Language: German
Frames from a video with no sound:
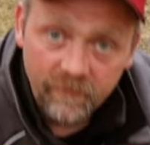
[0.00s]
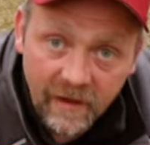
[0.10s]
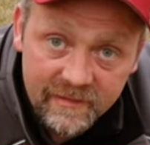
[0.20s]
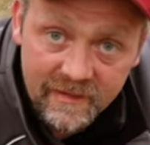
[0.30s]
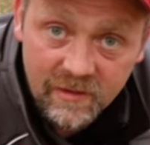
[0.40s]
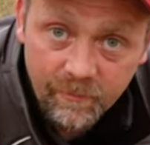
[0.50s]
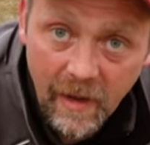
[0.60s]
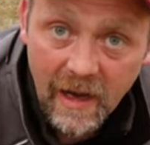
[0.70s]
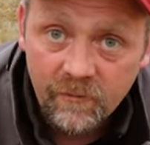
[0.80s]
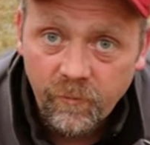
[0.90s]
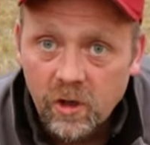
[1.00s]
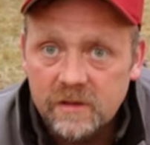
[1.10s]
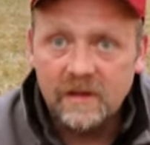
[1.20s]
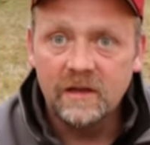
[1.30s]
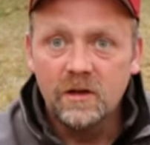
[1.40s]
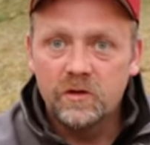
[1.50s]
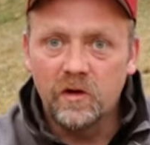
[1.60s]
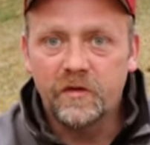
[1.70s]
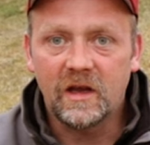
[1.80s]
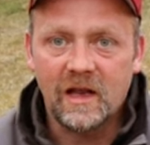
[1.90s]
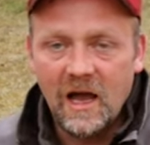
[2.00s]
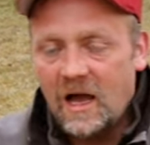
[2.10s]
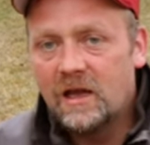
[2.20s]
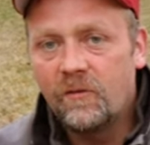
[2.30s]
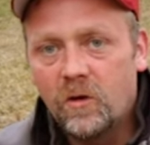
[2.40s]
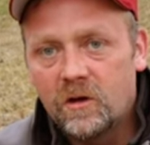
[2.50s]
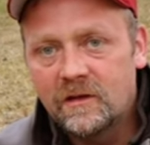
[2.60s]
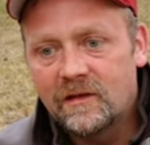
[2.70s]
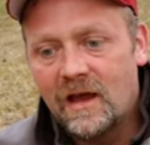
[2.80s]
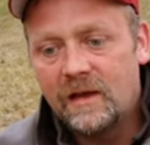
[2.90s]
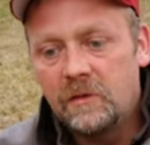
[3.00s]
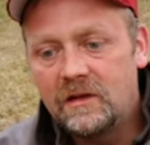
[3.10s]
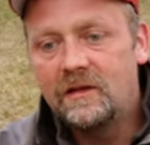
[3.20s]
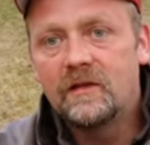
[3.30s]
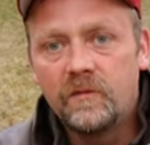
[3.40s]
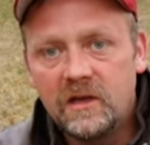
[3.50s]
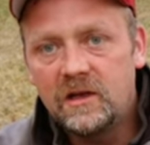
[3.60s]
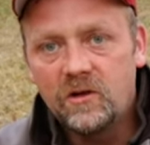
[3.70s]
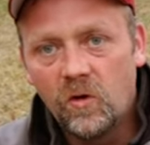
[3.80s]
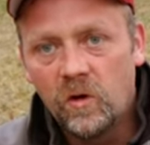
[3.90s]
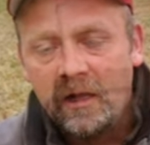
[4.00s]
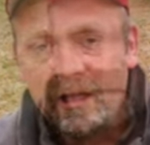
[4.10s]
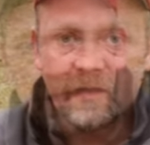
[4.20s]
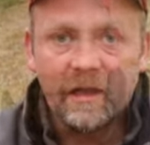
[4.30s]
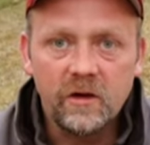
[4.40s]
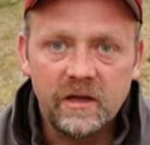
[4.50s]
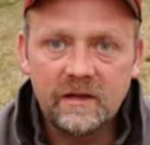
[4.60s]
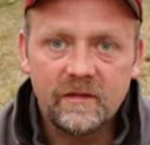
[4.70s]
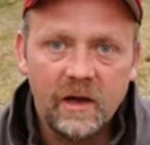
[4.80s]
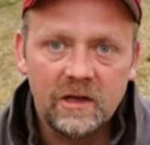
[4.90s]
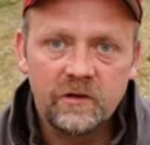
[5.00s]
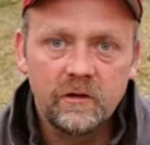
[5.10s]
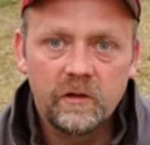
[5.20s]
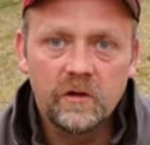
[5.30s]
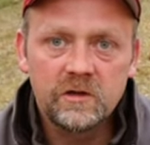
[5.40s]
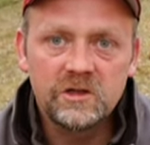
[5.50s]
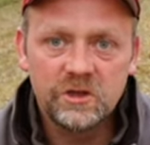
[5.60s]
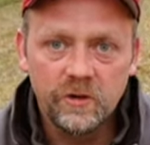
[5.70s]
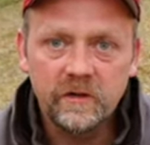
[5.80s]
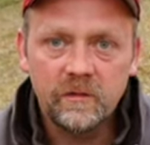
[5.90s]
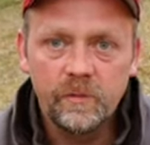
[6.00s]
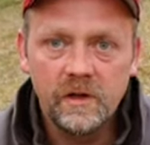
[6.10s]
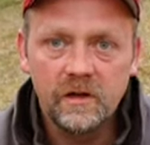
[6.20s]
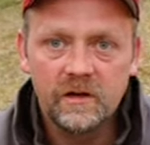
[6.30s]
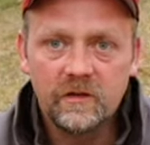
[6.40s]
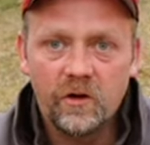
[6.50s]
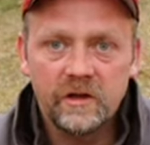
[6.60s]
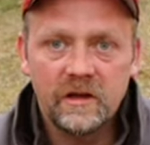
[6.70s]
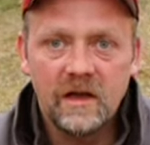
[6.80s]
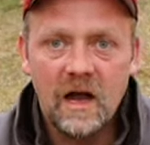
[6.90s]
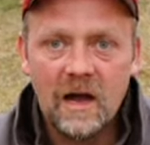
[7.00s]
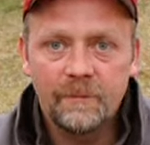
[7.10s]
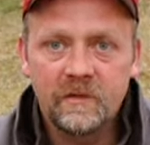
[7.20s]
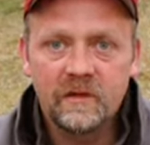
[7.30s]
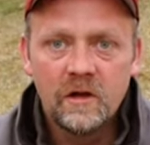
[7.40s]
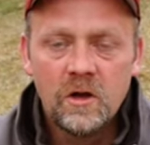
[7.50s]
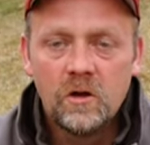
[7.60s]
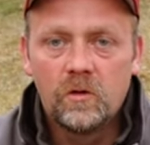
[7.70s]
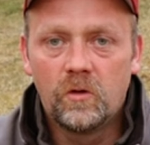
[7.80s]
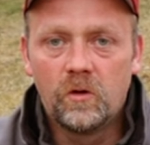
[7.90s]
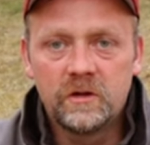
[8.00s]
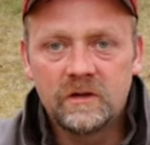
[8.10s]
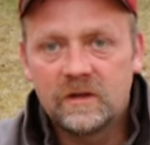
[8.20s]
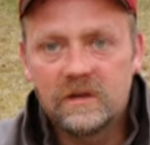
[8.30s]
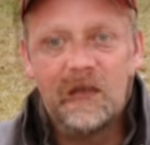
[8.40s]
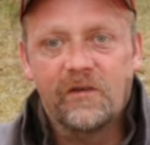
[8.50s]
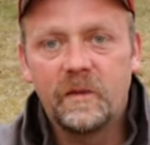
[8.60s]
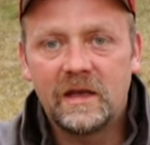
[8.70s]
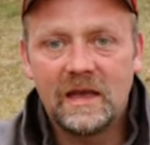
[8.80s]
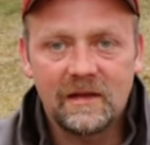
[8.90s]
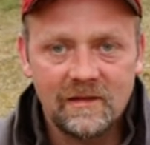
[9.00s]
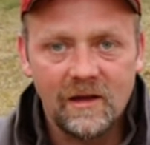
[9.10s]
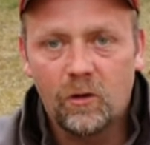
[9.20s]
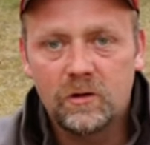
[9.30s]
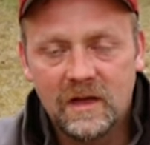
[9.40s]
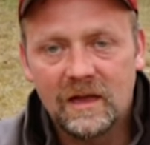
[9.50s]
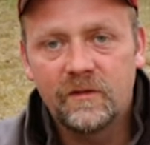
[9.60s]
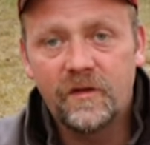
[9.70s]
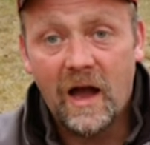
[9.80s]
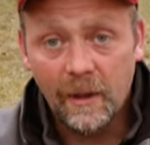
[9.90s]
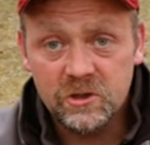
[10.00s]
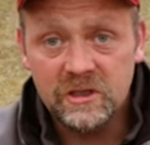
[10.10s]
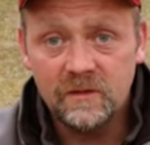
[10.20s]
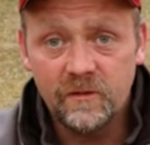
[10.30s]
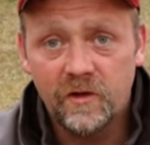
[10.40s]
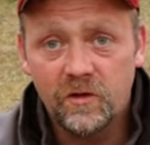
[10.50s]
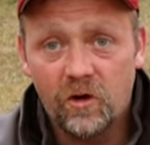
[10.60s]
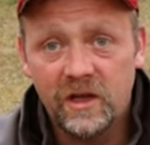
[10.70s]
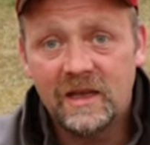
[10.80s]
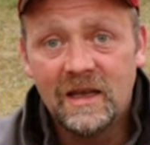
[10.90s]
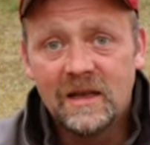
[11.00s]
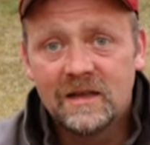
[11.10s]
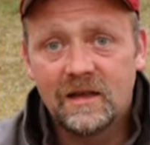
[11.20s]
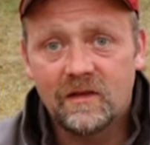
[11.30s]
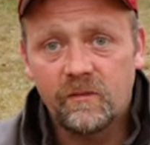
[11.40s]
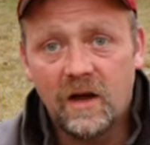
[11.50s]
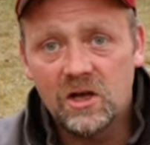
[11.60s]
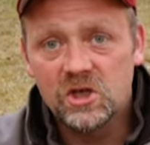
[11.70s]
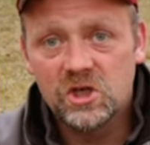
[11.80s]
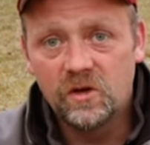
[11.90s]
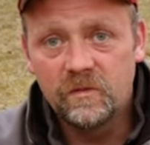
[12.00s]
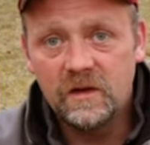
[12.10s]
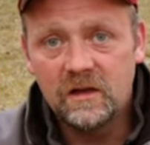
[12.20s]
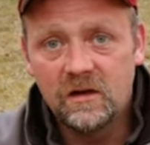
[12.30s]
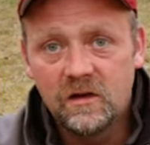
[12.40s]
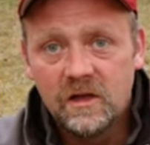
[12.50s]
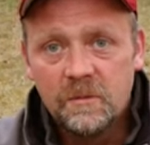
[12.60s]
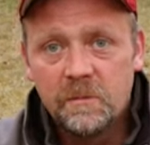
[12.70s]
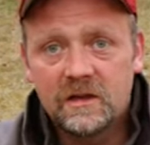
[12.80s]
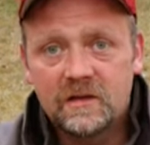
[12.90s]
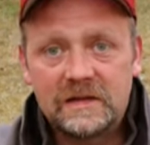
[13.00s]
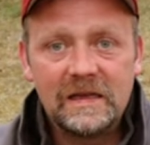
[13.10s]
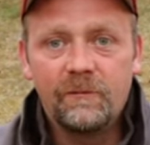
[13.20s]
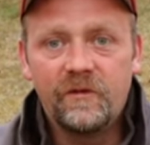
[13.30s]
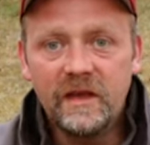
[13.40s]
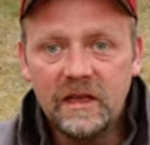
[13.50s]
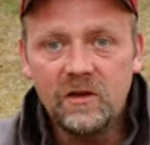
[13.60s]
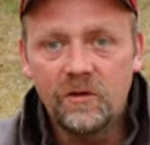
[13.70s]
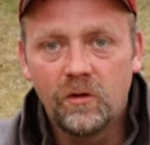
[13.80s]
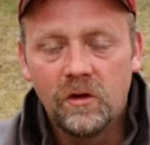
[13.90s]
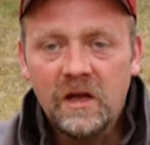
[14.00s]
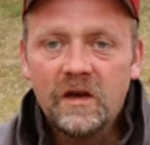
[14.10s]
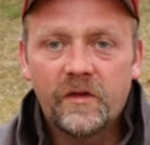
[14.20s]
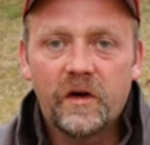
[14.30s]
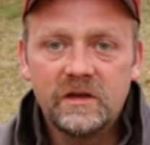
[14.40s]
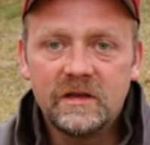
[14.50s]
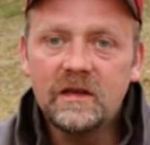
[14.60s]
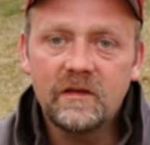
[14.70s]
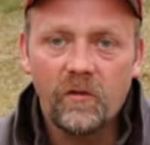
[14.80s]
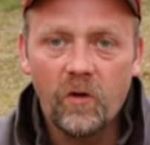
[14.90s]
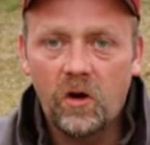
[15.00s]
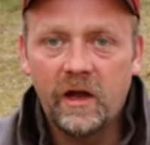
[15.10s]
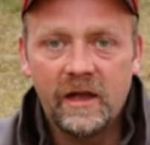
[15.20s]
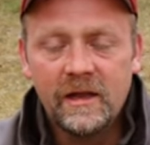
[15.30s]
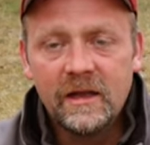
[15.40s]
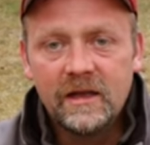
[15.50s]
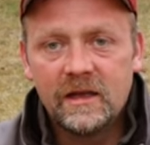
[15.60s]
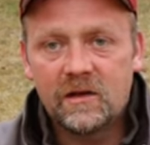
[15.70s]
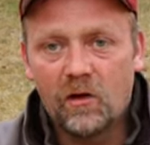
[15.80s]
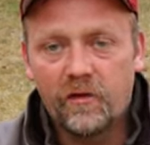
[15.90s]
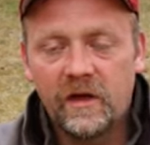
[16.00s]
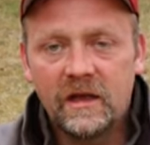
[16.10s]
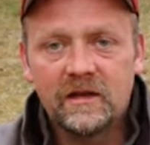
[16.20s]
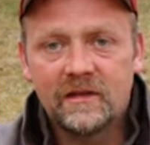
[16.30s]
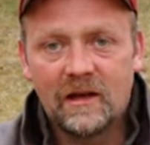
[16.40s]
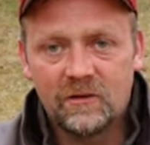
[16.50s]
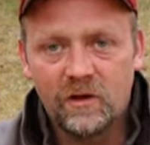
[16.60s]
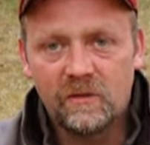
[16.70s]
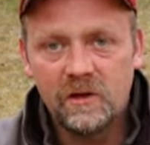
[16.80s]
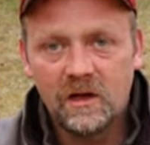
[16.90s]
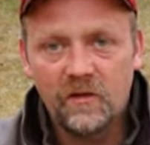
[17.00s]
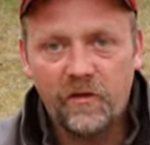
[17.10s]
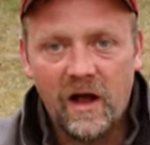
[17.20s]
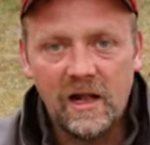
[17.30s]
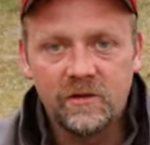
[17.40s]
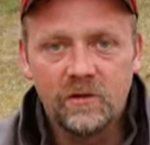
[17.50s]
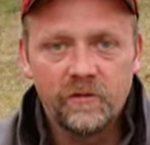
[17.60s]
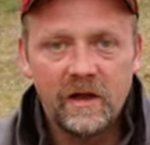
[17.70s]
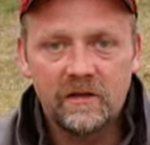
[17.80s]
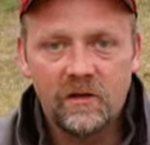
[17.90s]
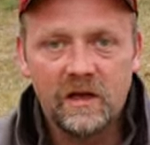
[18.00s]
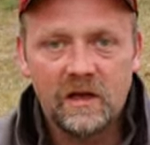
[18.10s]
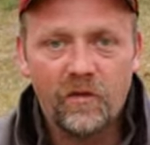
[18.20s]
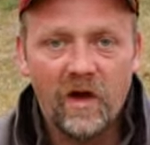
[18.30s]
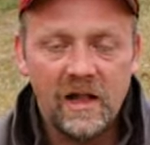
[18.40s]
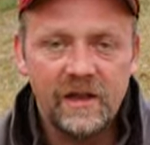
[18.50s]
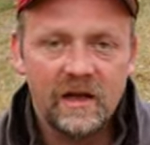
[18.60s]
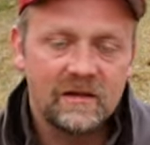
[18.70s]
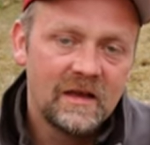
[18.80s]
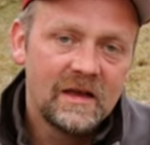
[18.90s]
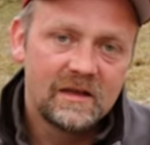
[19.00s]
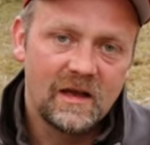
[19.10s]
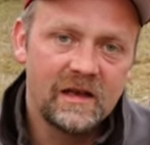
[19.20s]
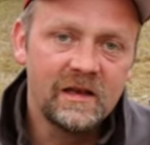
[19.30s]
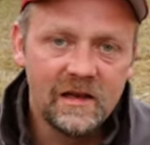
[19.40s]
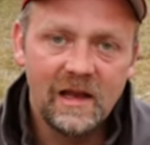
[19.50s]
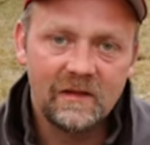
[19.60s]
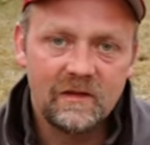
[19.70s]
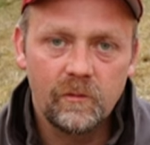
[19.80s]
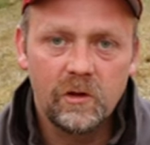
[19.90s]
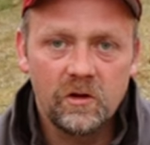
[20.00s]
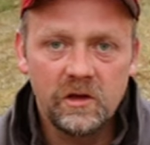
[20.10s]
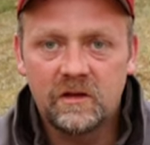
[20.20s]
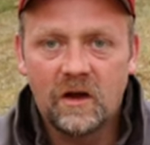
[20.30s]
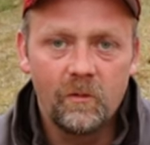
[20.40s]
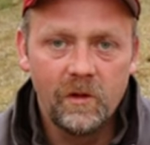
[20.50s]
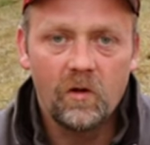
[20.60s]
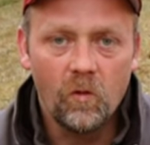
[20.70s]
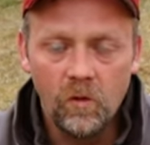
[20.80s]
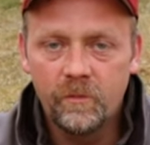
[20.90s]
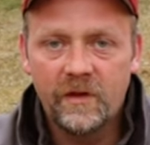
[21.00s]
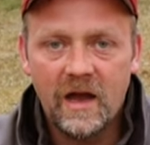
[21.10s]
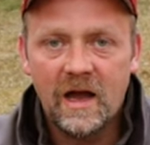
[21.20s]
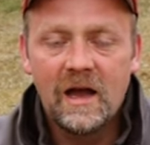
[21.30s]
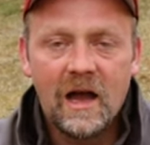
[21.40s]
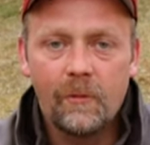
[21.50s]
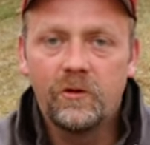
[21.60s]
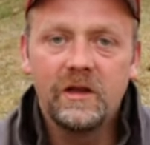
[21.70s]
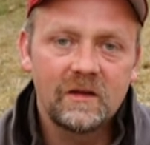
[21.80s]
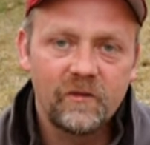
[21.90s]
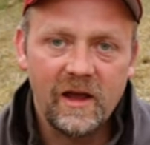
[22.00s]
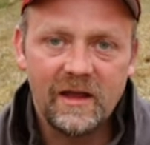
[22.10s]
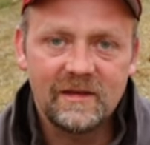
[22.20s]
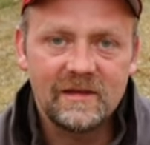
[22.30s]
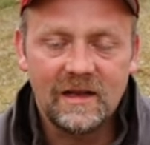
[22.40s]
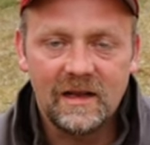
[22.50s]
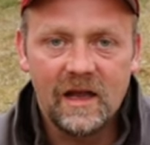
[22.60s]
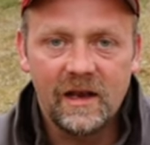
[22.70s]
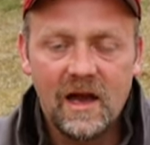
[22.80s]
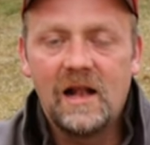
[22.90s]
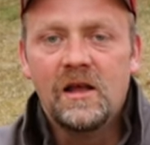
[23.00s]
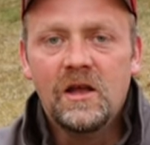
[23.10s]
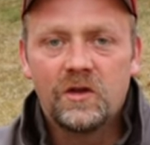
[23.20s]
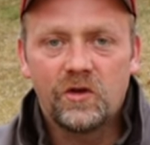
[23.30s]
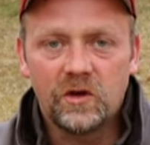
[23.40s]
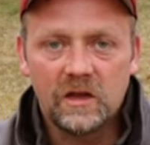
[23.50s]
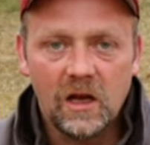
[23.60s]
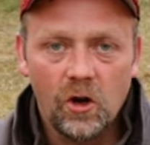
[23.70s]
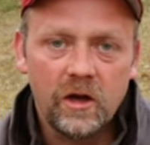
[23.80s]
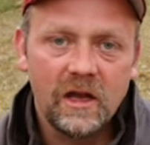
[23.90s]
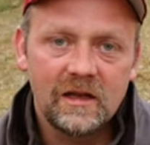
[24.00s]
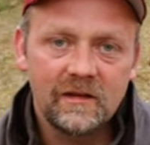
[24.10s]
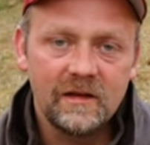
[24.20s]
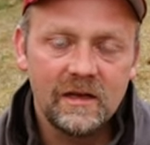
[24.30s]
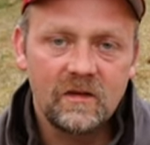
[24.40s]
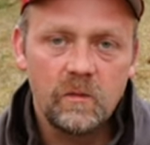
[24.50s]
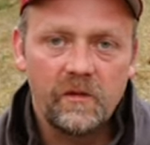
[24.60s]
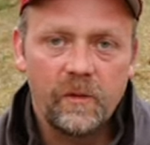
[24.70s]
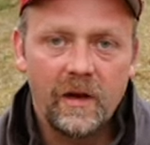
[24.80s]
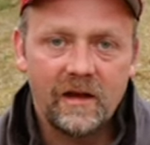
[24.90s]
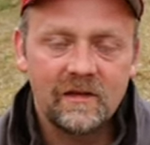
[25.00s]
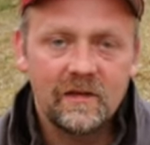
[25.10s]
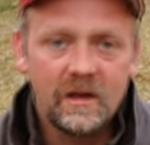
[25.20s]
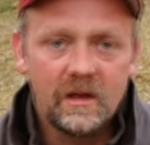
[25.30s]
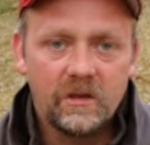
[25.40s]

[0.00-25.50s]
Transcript: was ich machen wollte, dürfte klar geworden sein mit diesem Video. Ich zeige euch jetzt im Anschluss noch die schönsten Bilder des heutigen Abends und darf mich jetzt auch dann verabschieden von euch. Das war's schon wieder mit dem Video von dieser Woche. Ich hoffe, es hat euch wieder gefallen und wenn es euch gefallen hat, dann lasst mir noch einen Daumen nach oben da, abonniert fleißig den Kanal, drückt die Glocke, dass ihr nichts mehr verpasst